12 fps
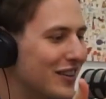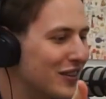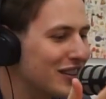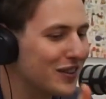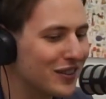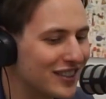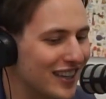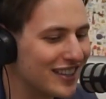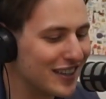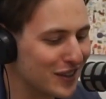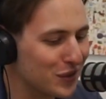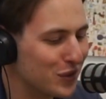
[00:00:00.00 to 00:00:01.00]
auch nicht
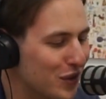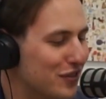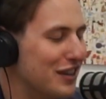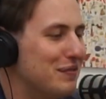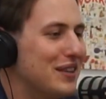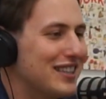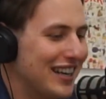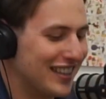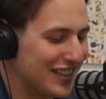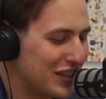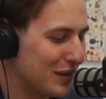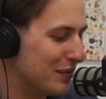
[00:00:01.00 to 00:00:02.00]
grundsätzlich als unhöflich bezeichnen.
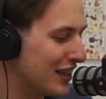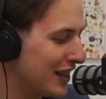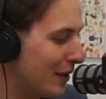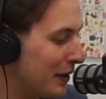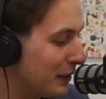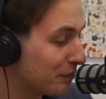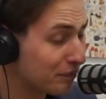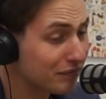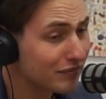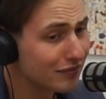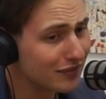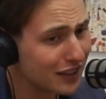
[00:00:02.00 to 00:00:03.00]
Das Nein, das, aber, das würde ich
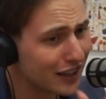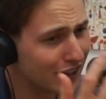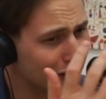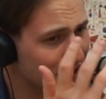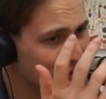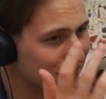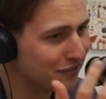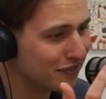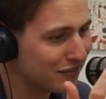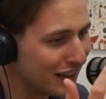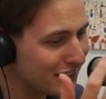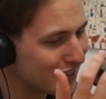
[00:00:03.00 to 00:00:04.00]
auch nicht tun. Ähm,
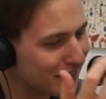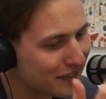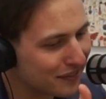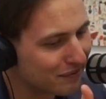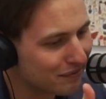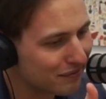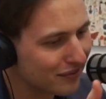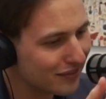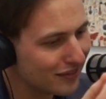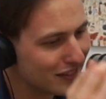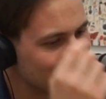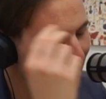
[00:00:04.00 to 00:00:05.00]
weißt du,
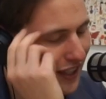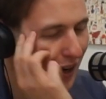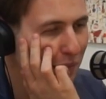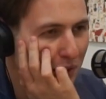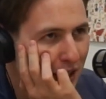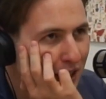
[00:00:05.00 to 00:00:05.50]
also ich habe